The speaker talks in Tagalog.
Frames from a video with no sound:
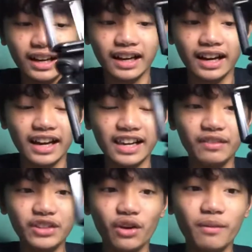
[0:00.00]
Uh, alam
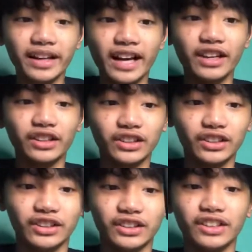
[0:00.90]
niyo kung magkano to.
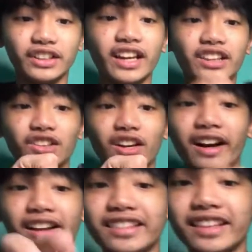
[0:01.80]
Yung ganito
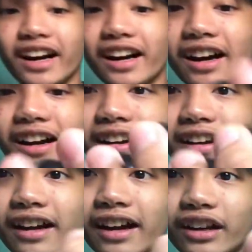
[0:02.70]
kagandang uh,